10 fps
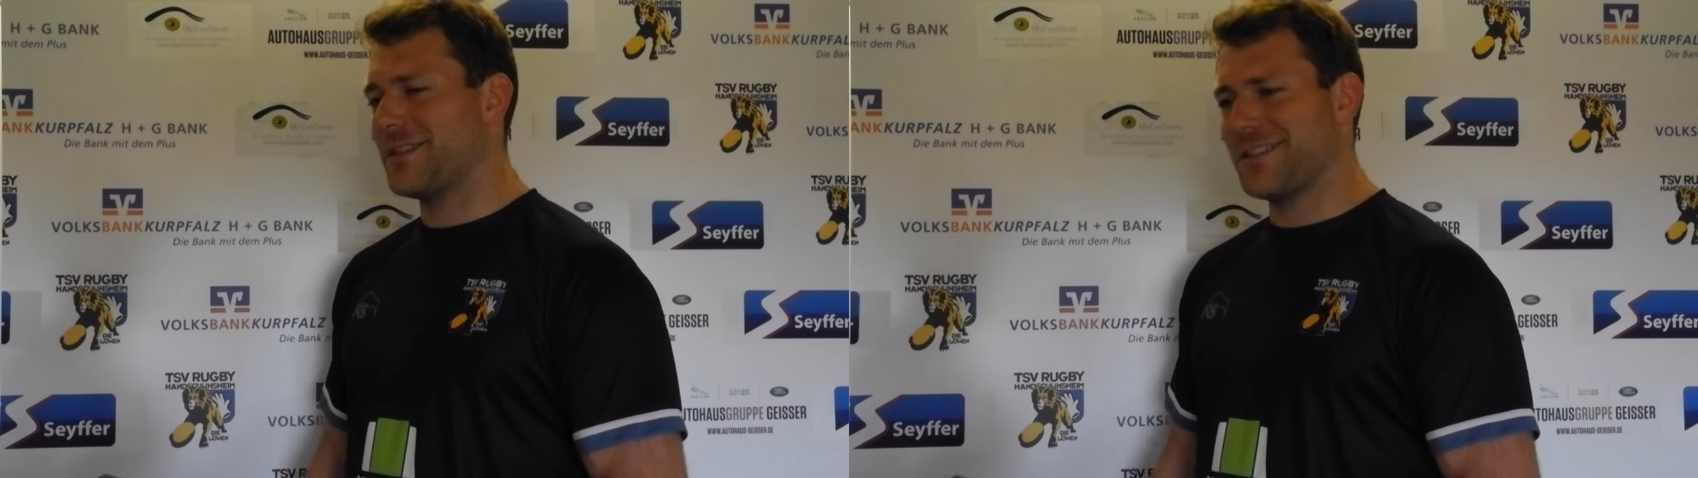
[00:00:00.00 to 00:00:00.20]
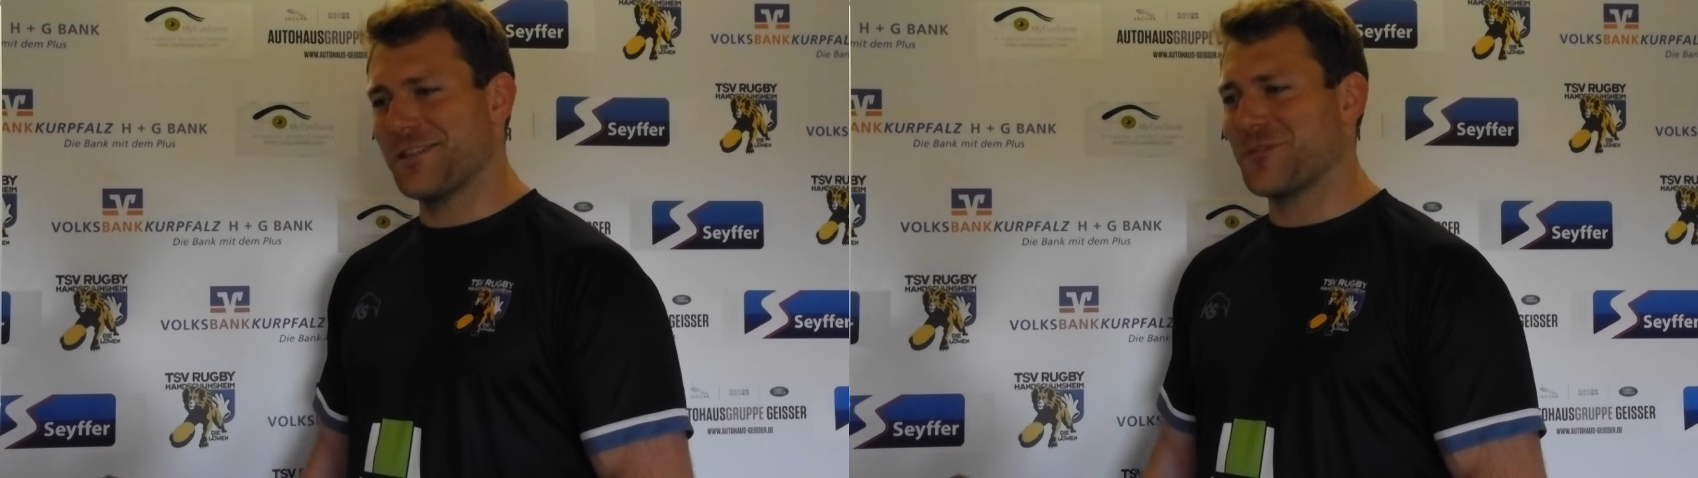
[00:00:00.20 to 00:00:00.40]

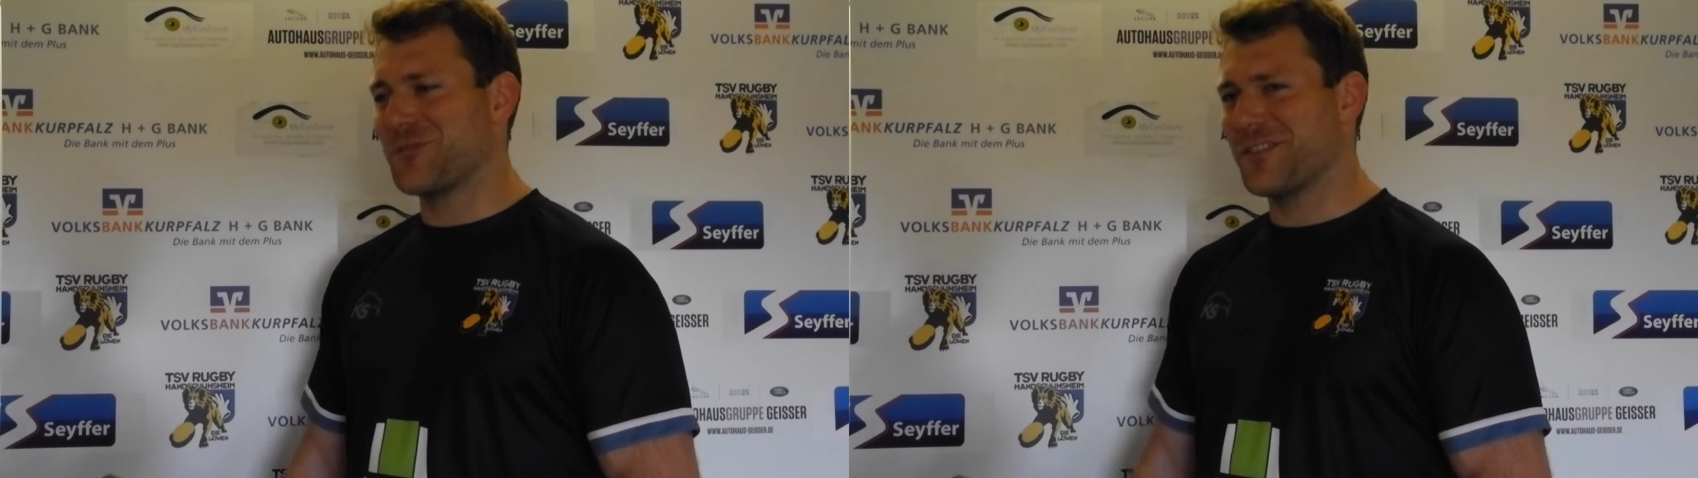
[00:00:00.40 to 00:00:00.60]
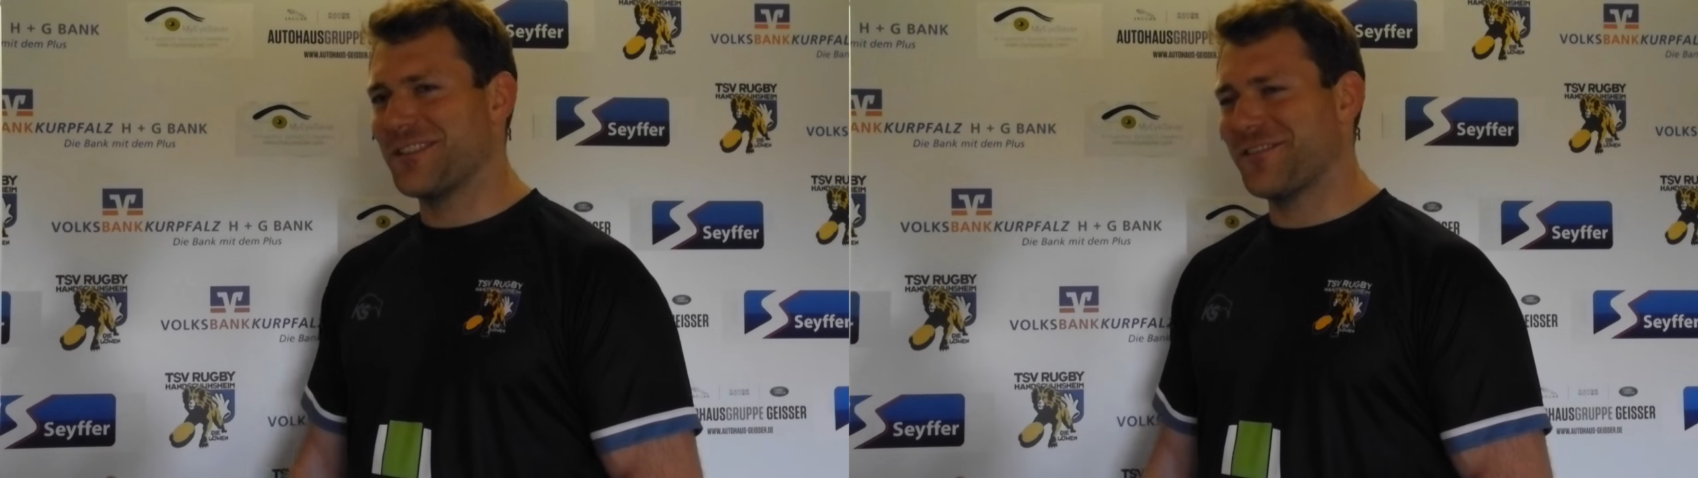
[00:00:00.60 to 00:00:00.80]
nicht immer
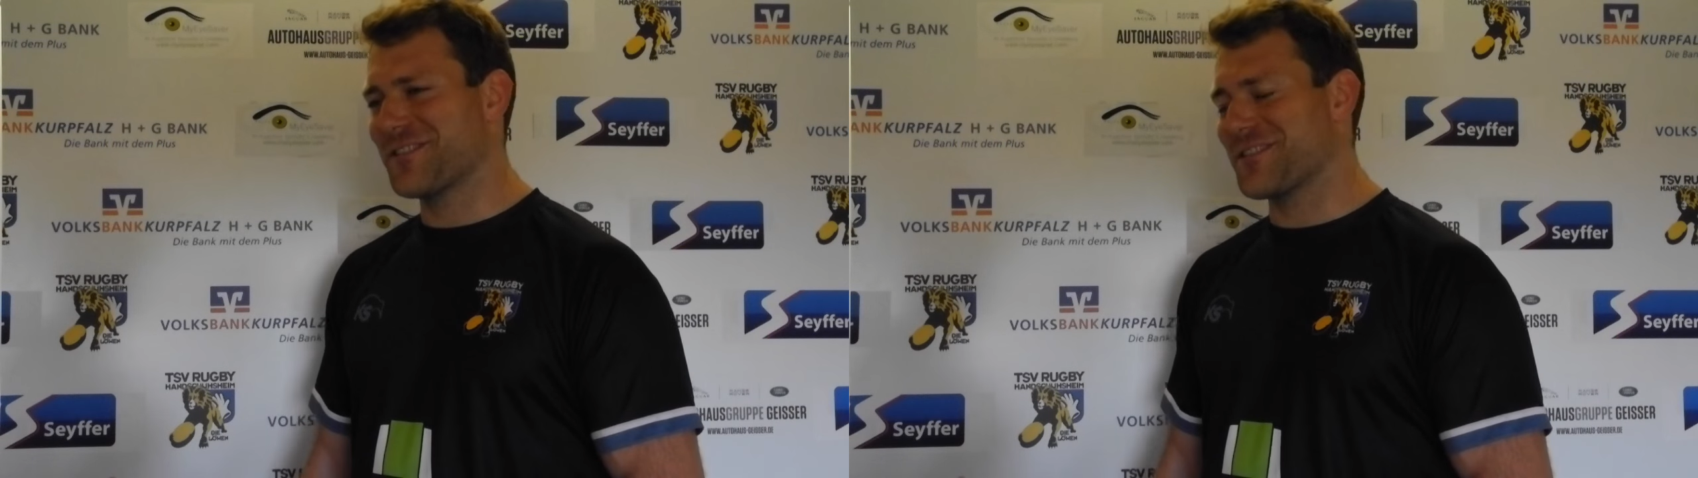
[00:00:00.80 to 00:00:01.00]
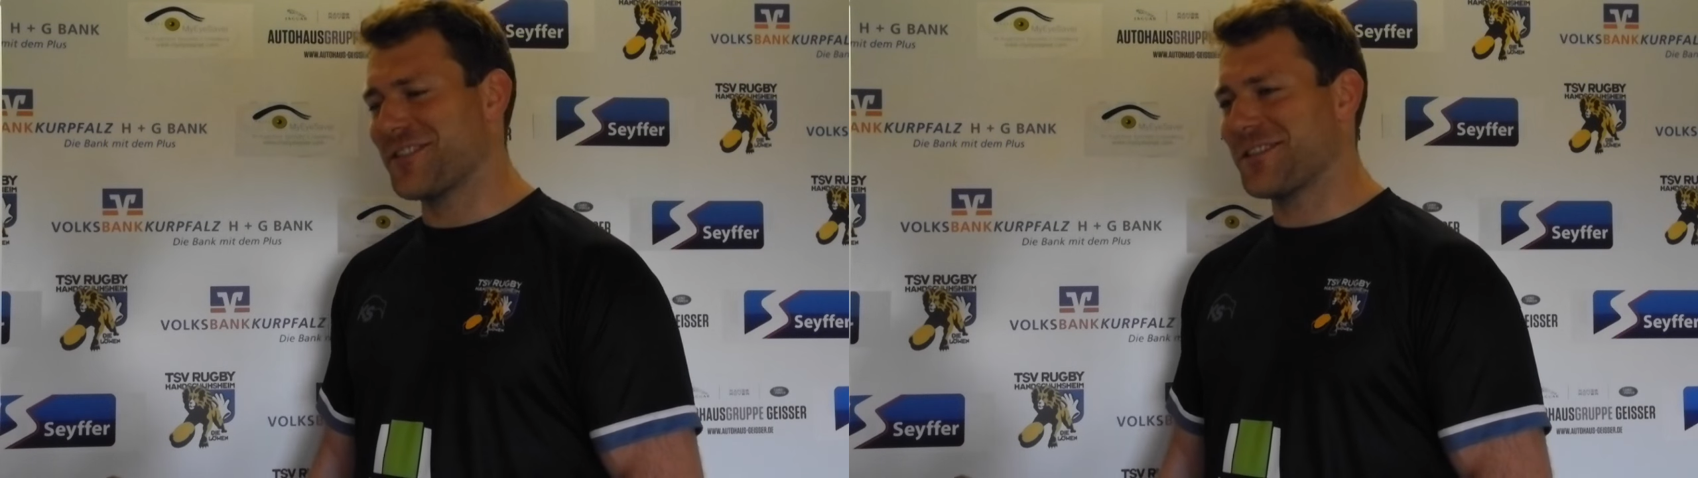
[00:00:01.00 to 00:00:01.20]
nur
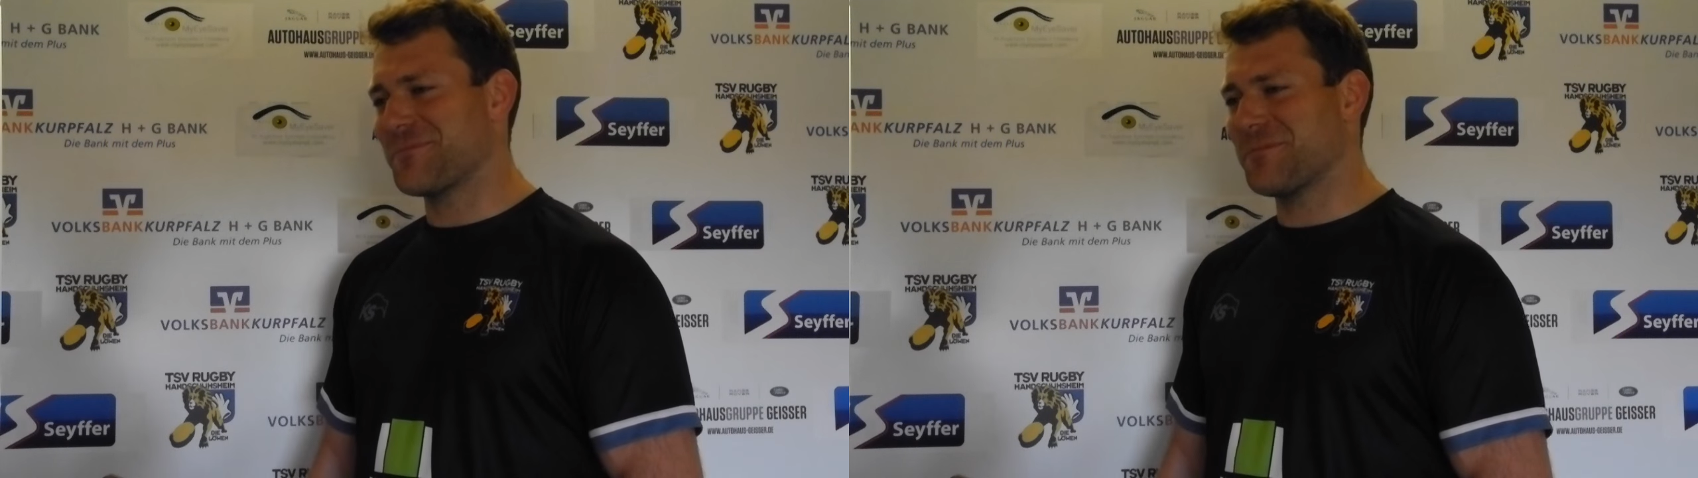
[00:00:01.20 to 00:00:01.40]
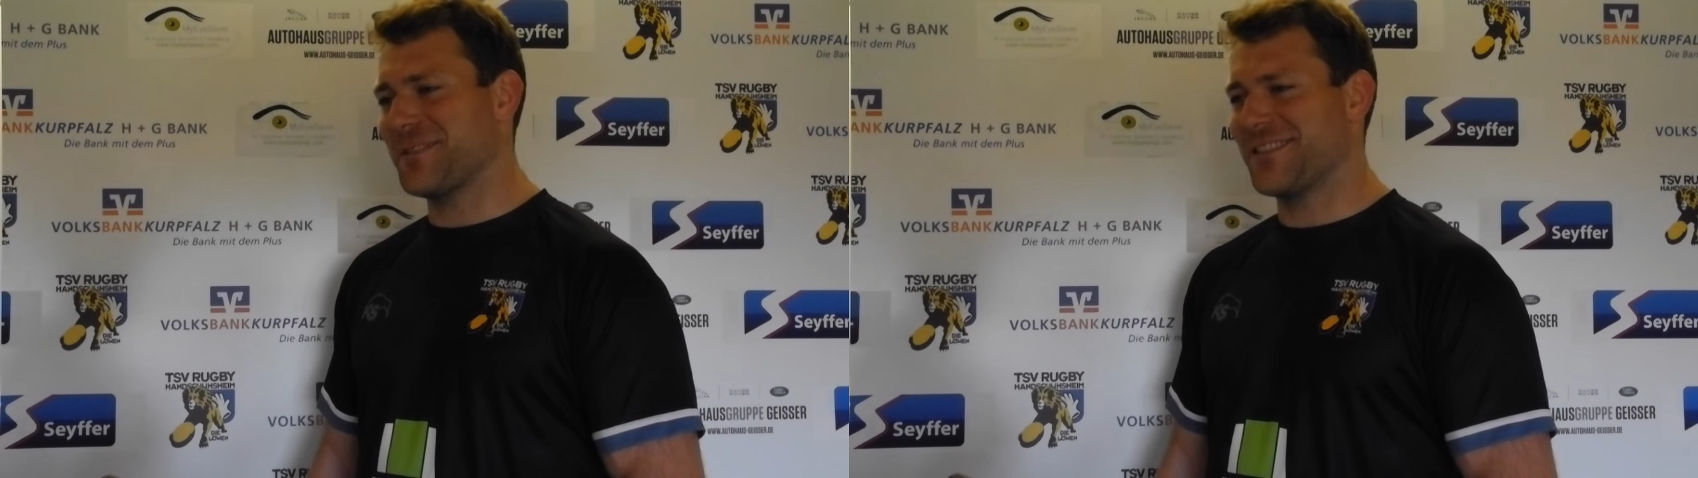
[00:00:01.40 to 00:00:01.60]
fürs 9 am
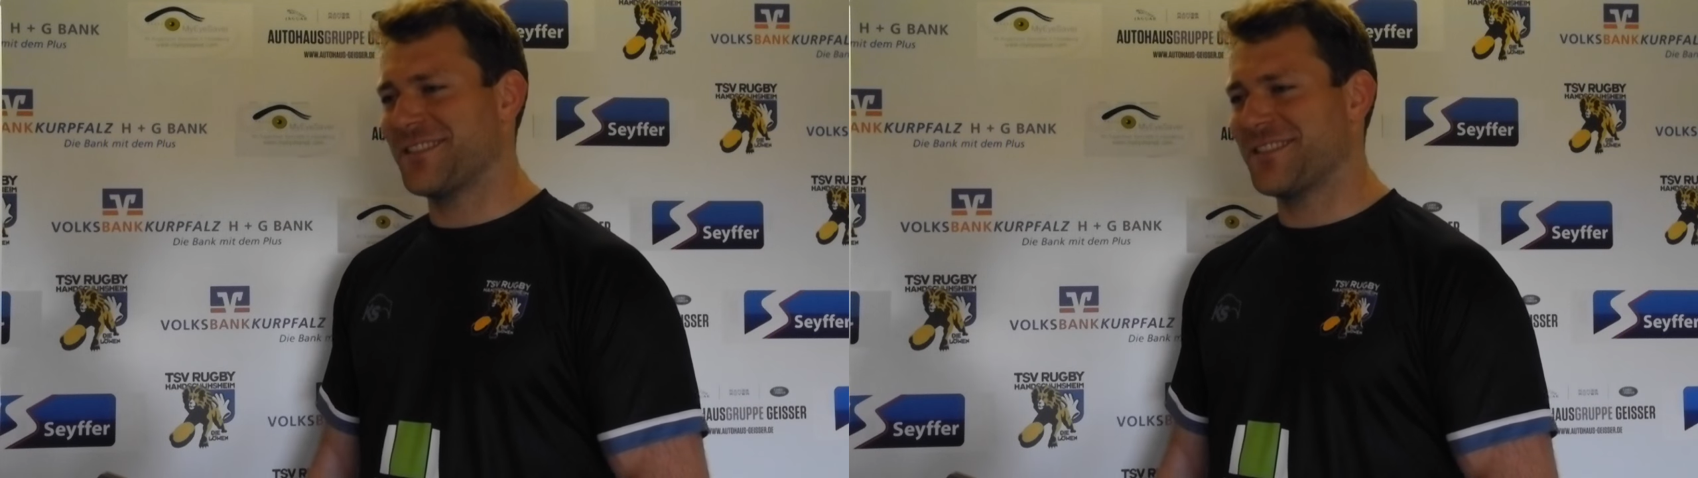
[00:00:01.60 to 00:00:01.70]
Spiel.